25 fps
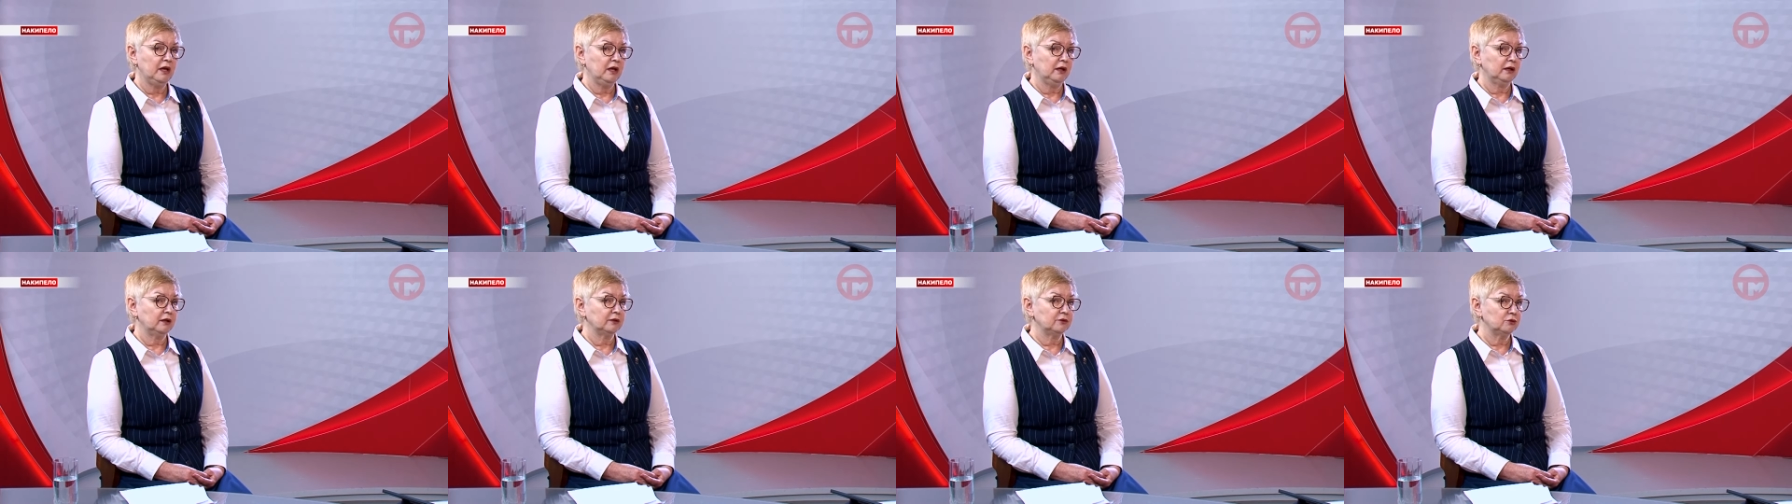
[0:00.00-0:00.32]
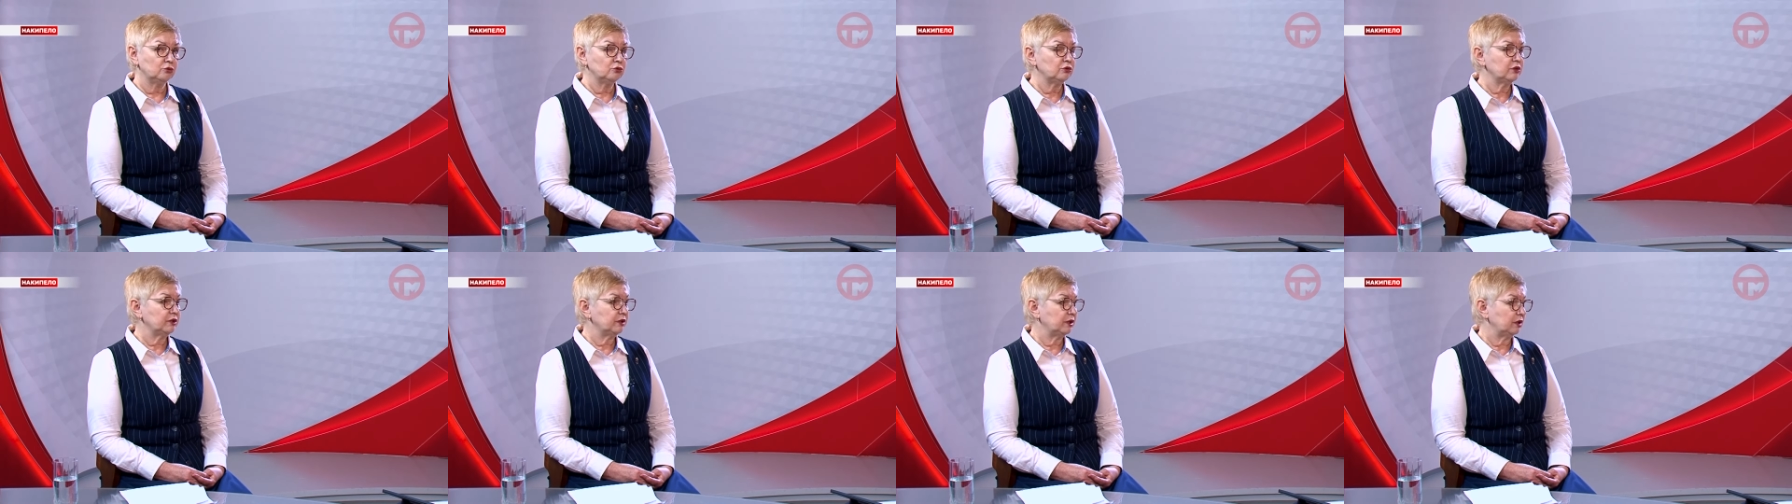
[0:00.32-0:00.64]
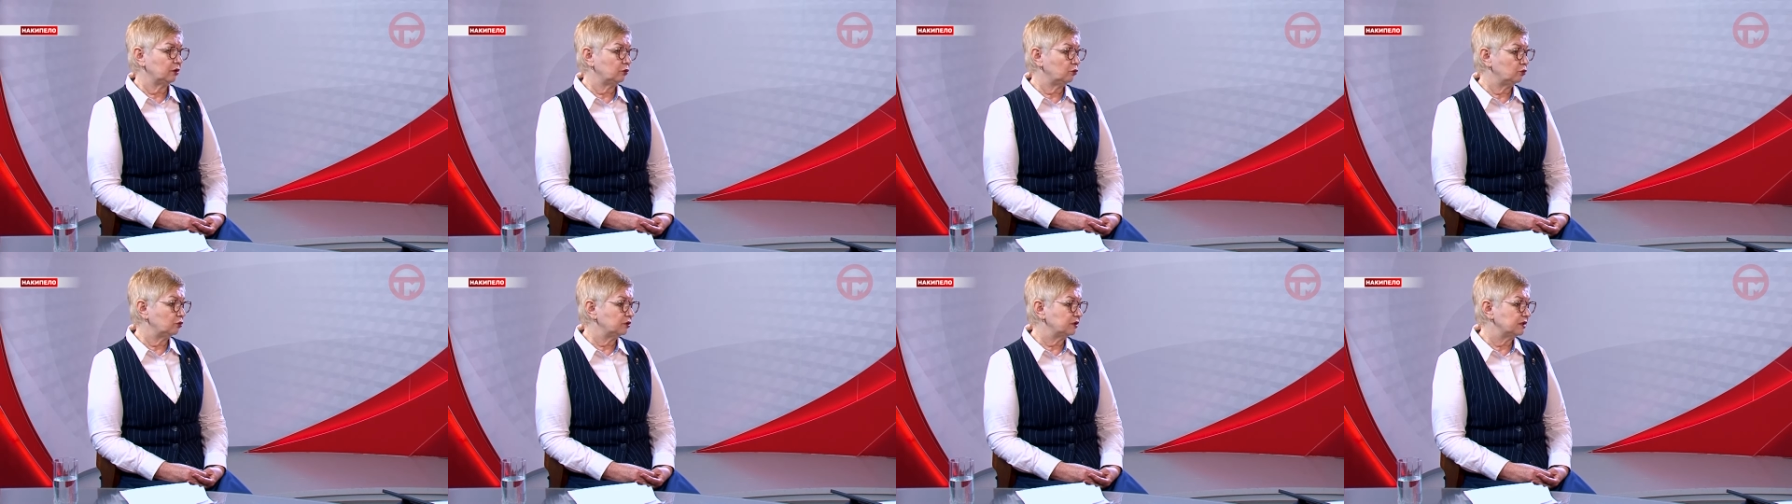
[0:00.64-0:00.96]
которые
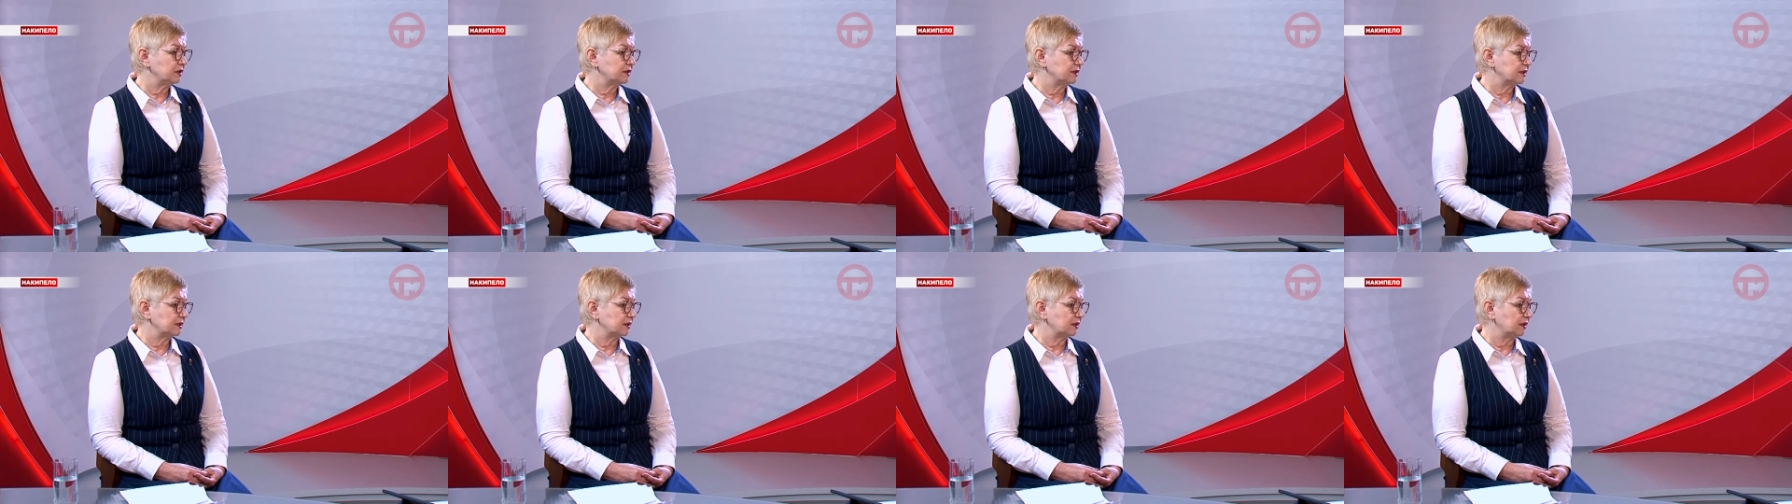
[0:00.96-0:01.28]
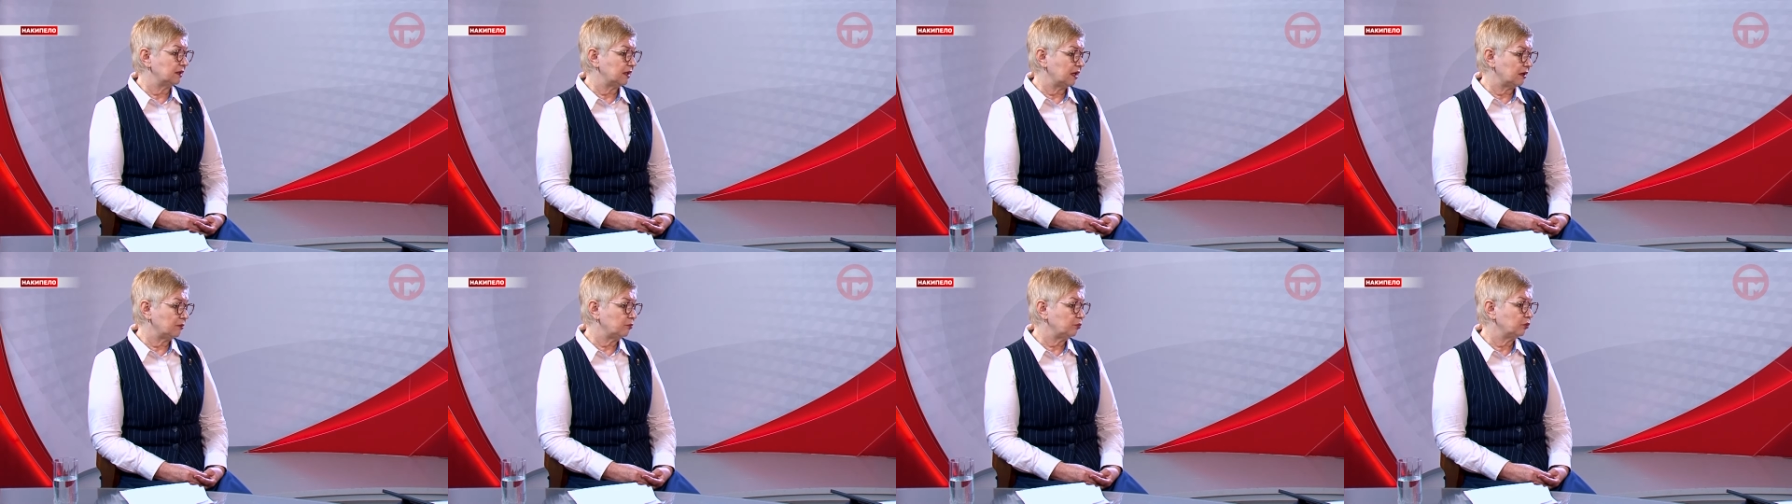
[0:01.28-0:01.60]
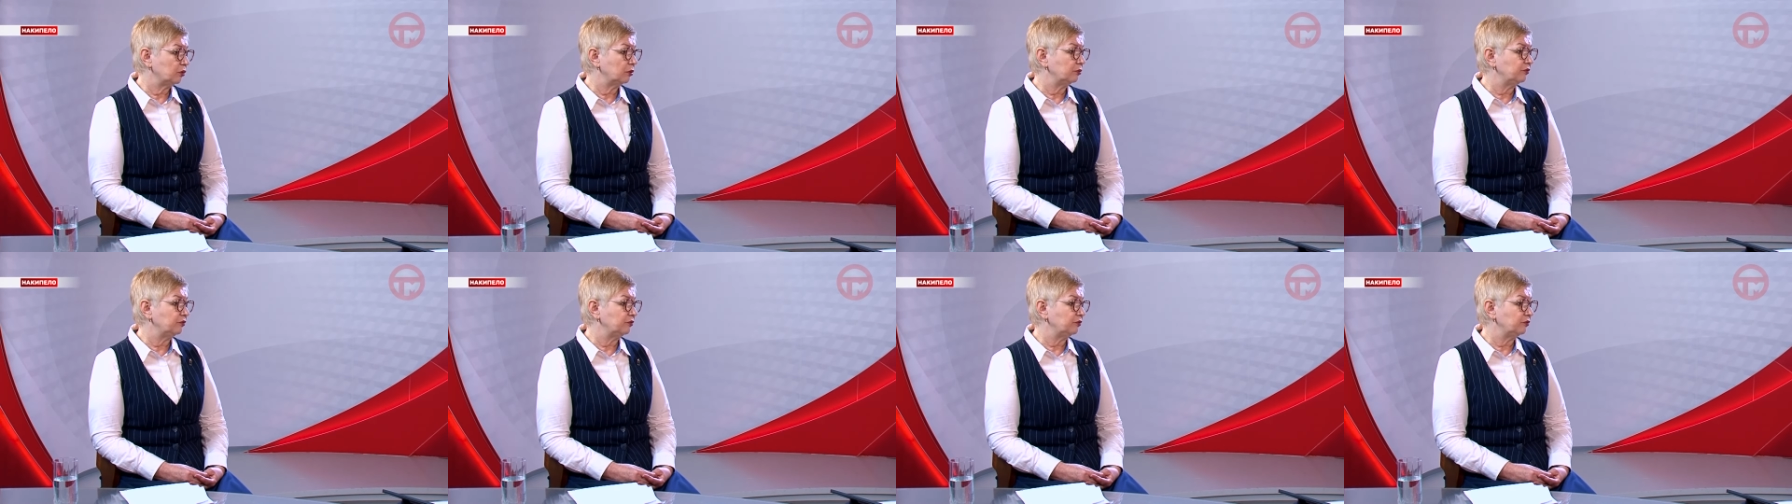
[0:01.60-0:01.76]
находятся там по